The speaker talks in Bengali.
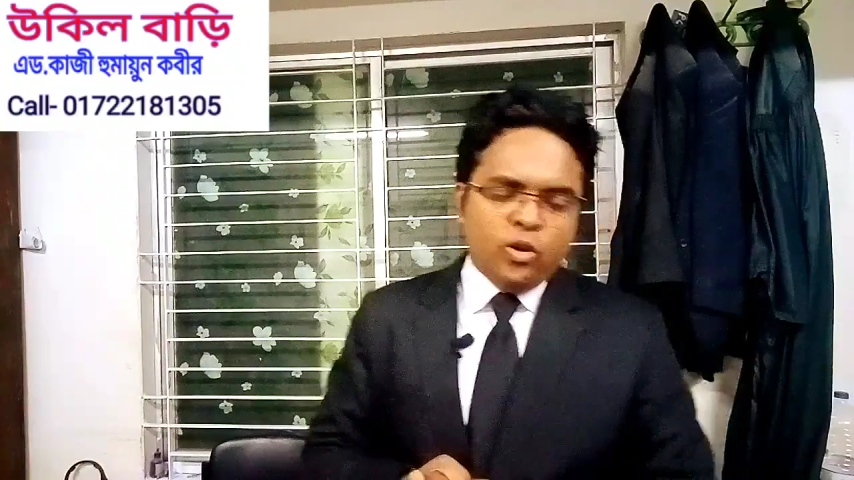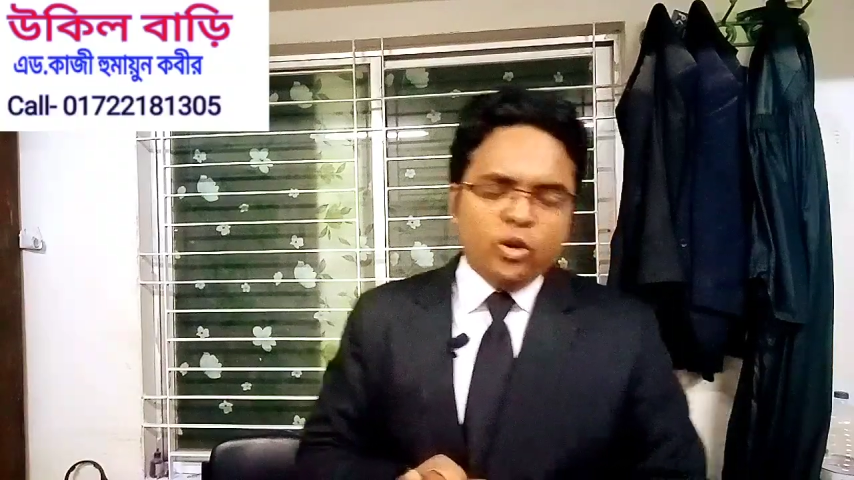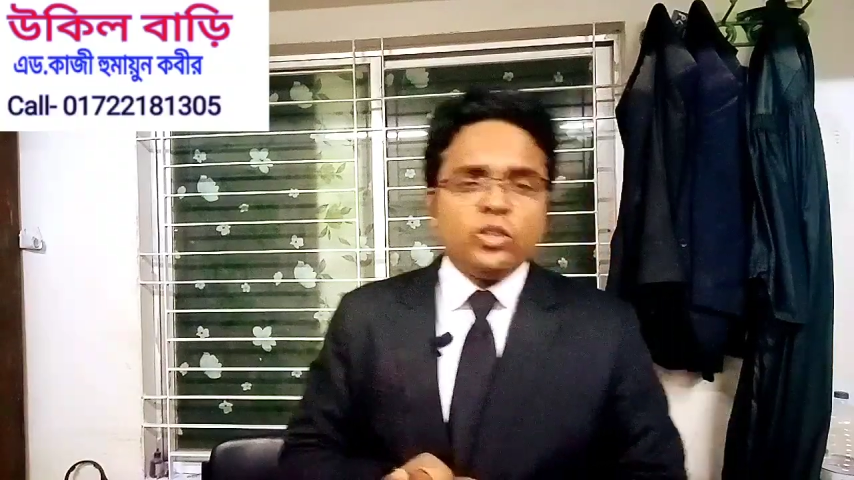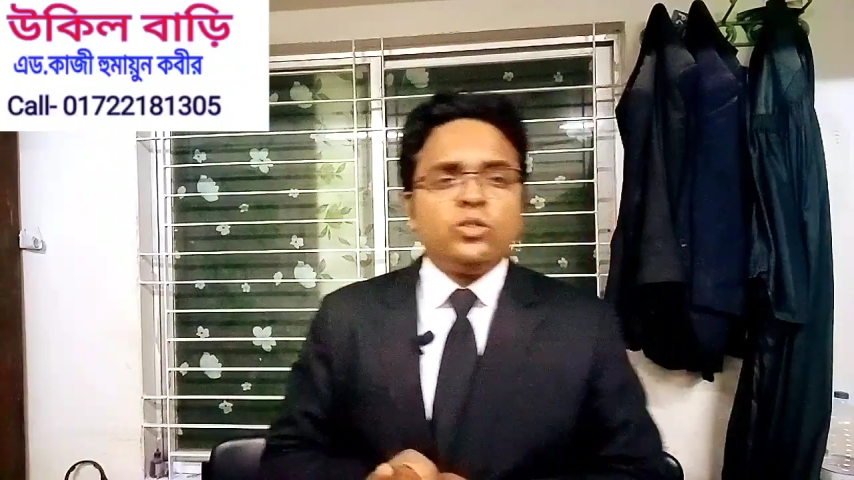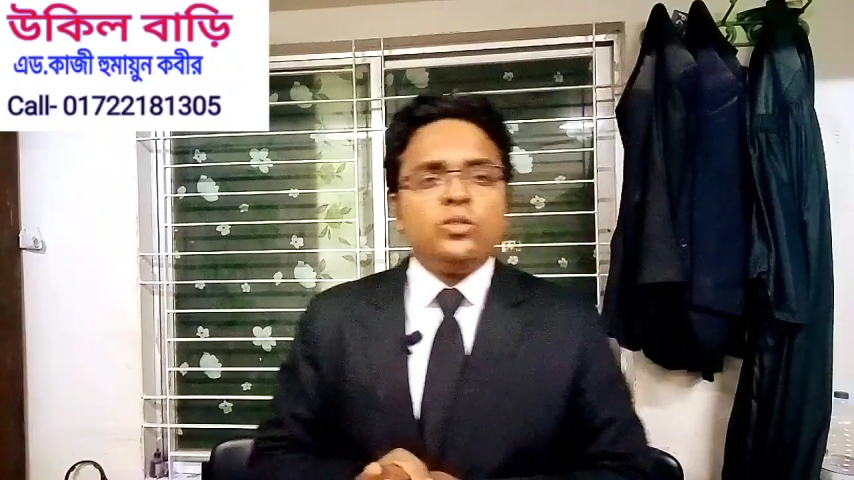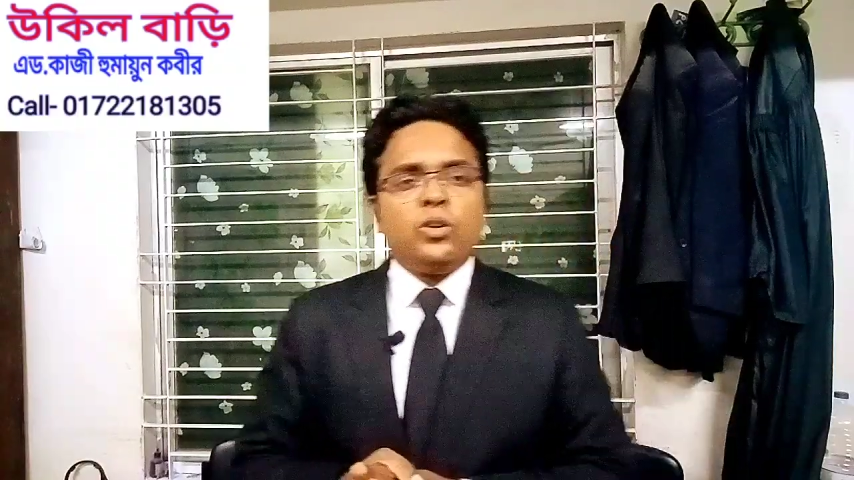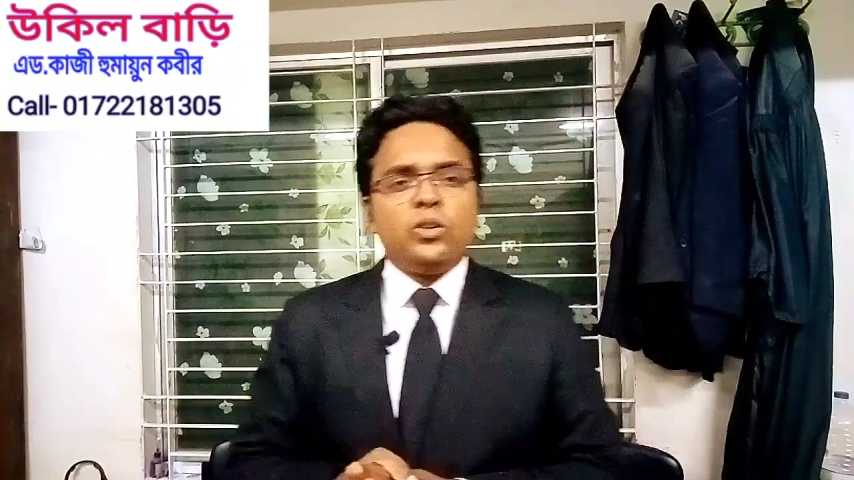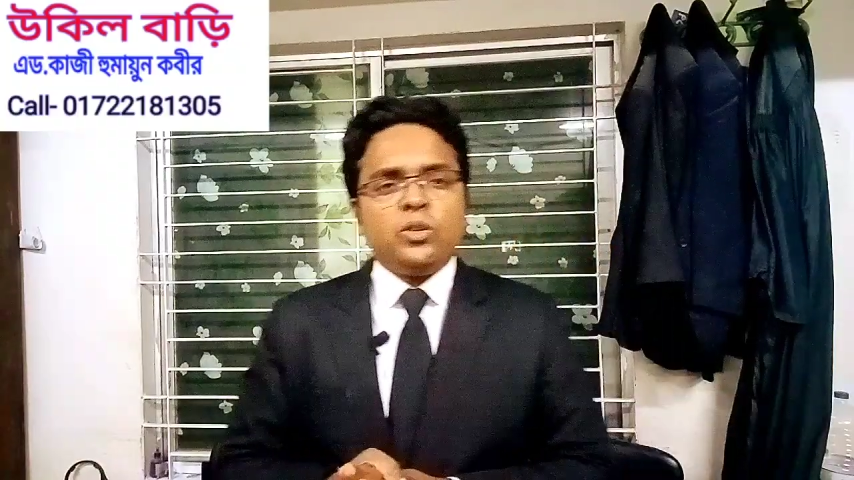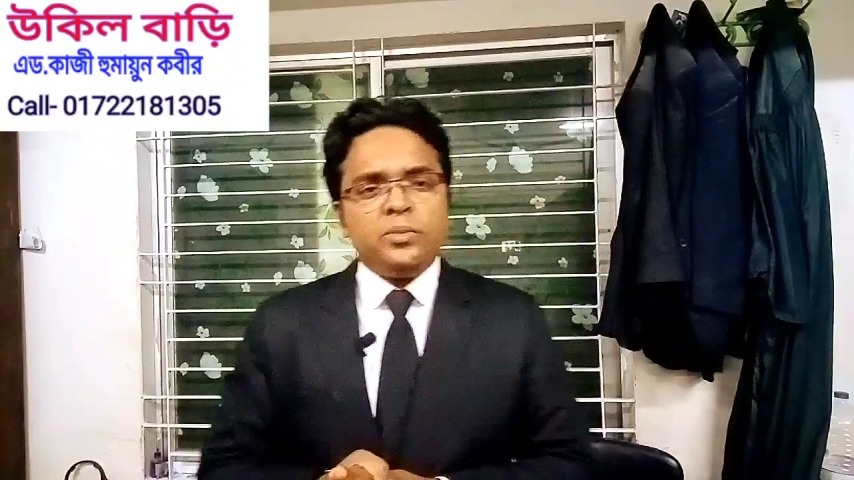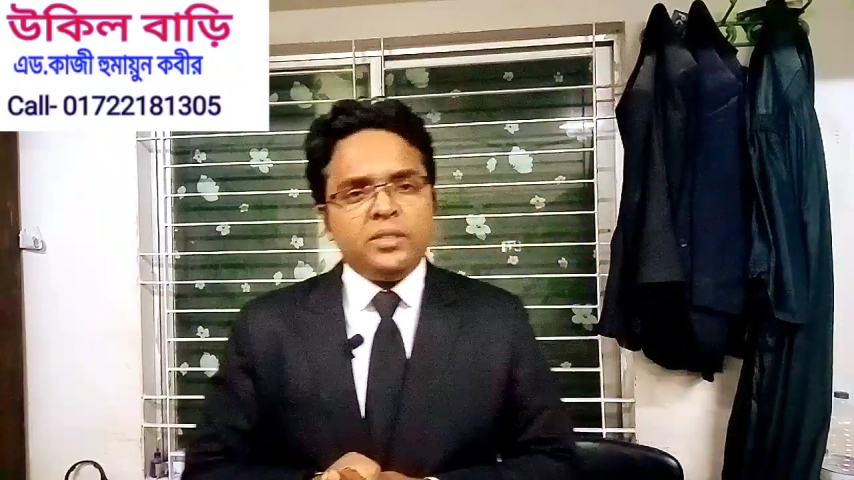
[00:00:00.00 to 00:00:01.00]
অর্থাৎ
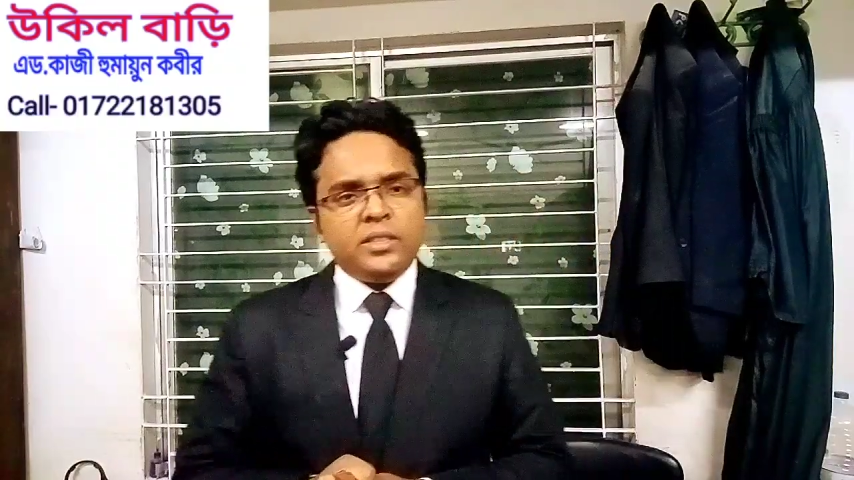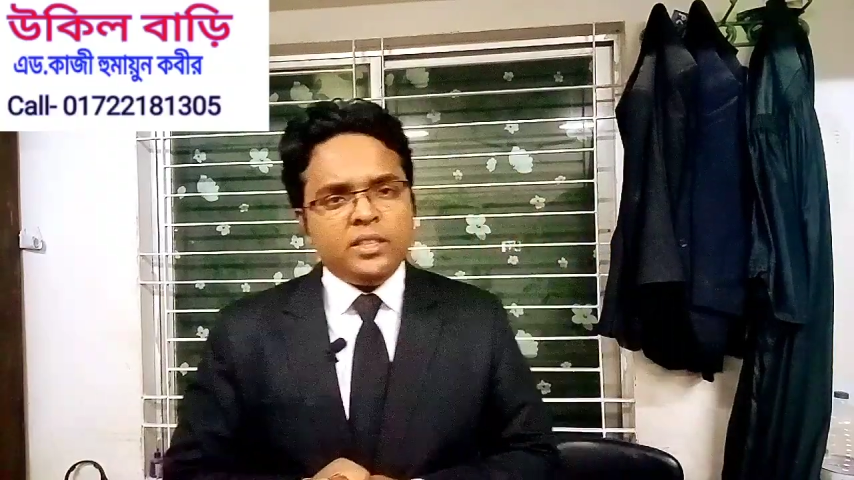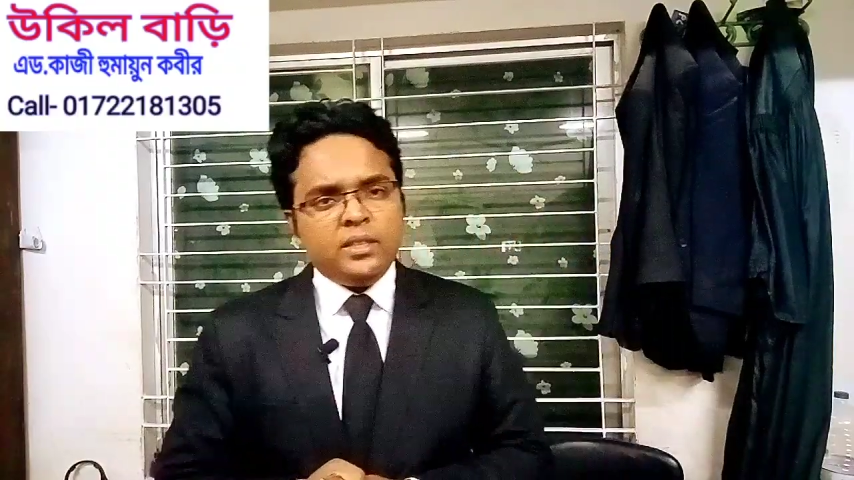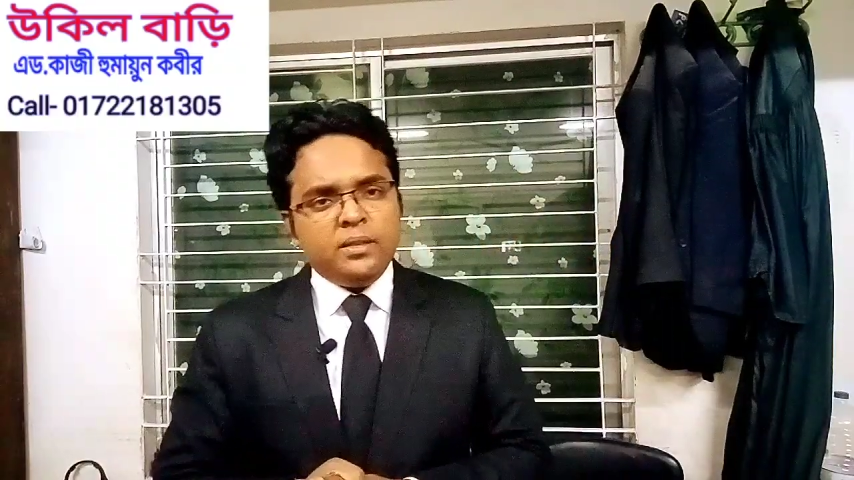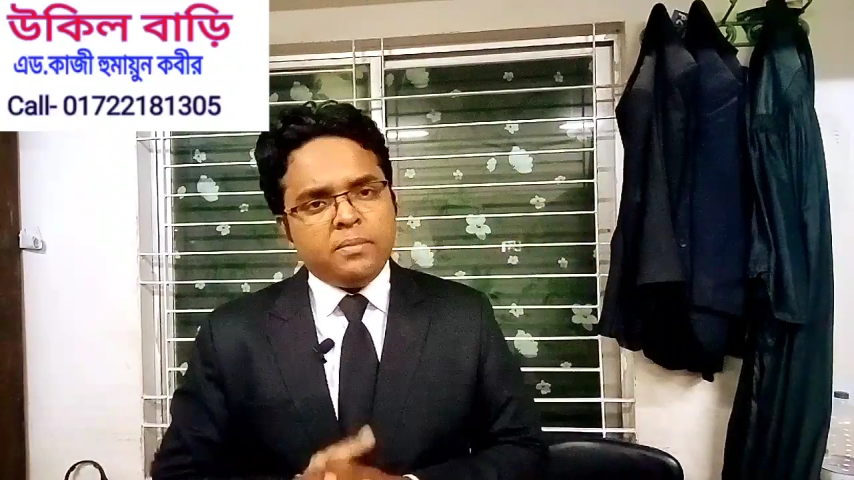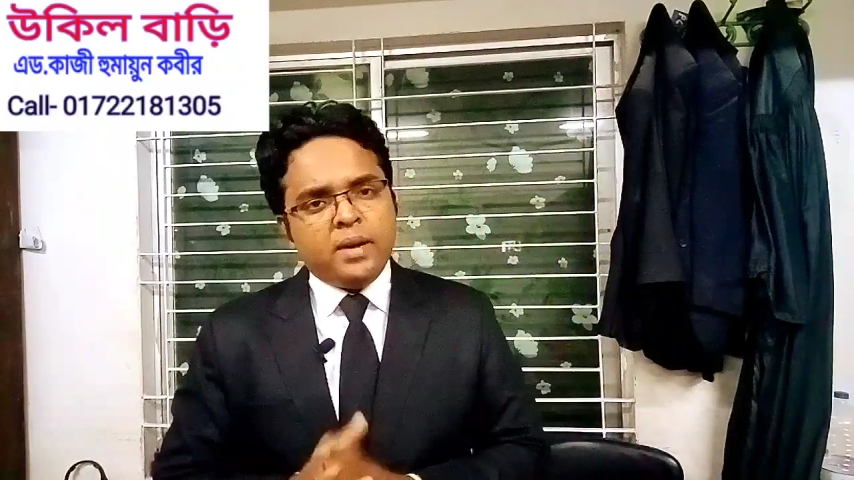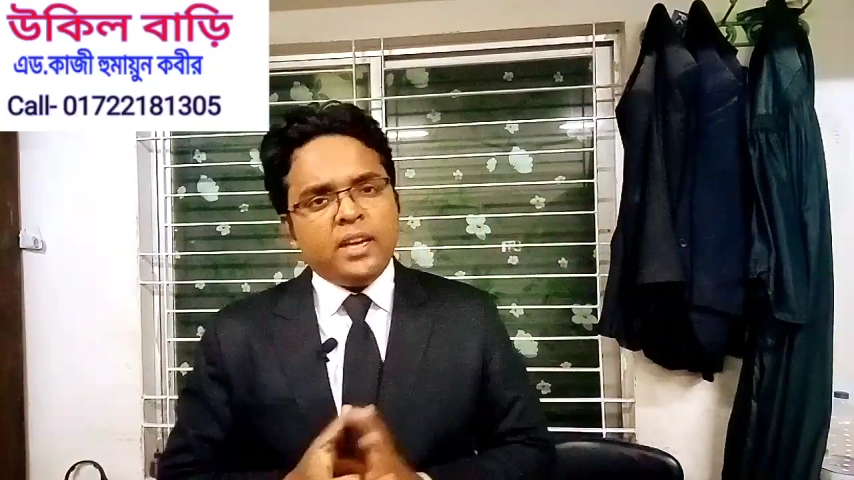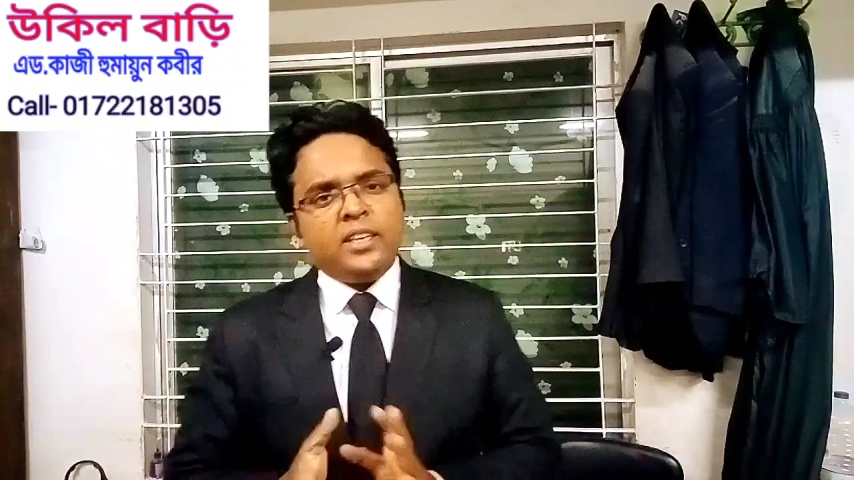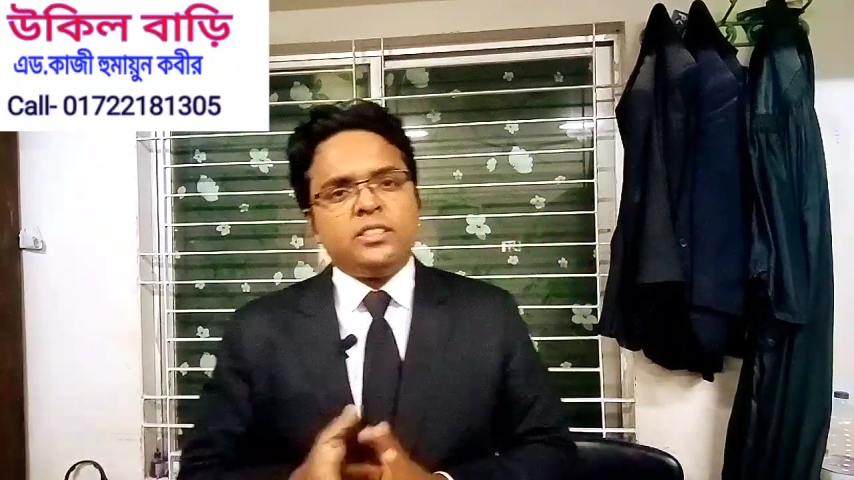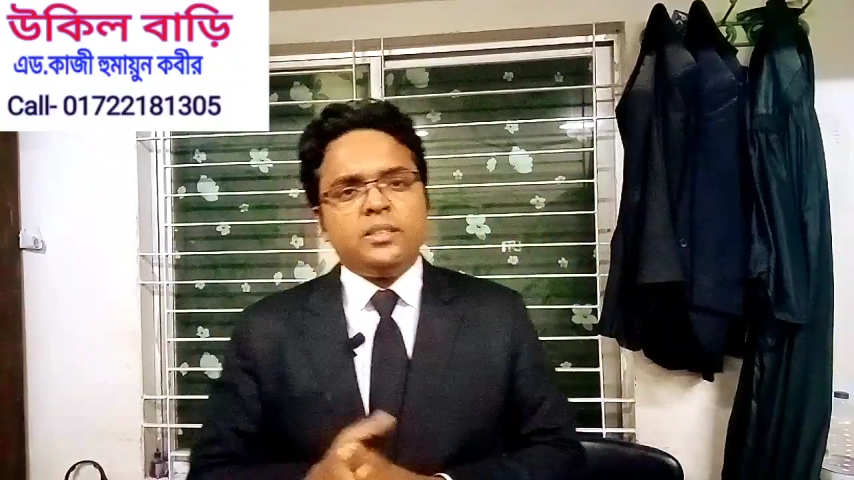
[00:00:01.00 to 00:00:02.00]
দণ্ডবিধি
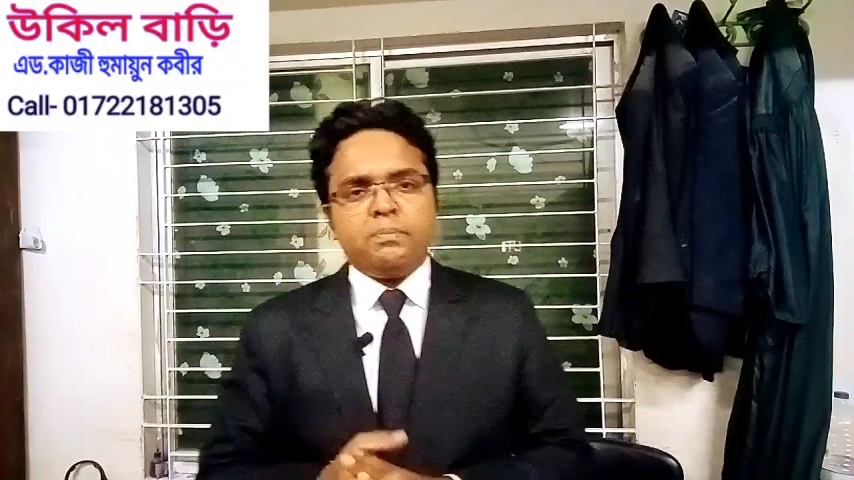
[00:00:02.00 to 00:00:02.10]
বাংলাদেশে